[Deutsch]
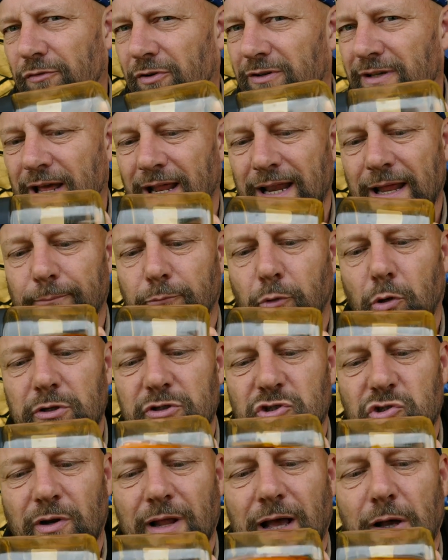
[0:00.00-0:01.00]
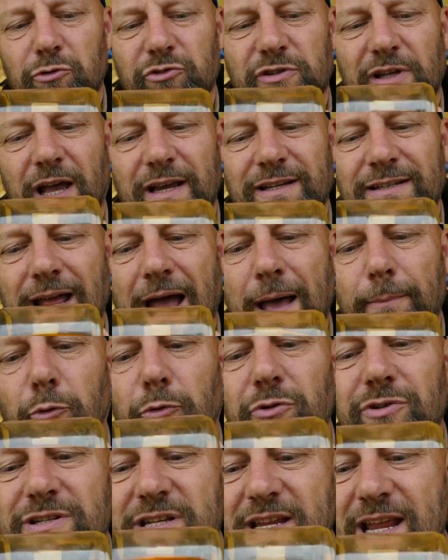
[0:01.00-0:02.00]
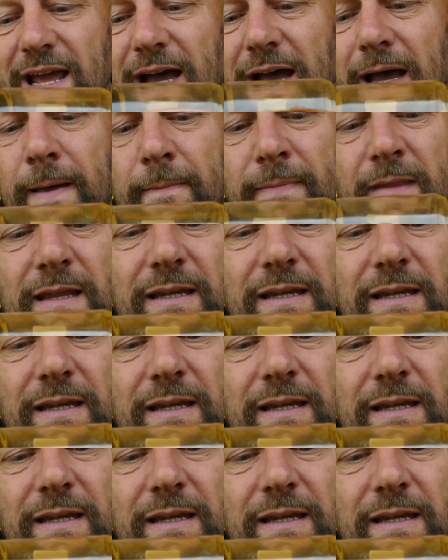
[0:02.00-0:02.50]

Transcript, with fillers: von den anderen Bodies schon ausreichend ab und der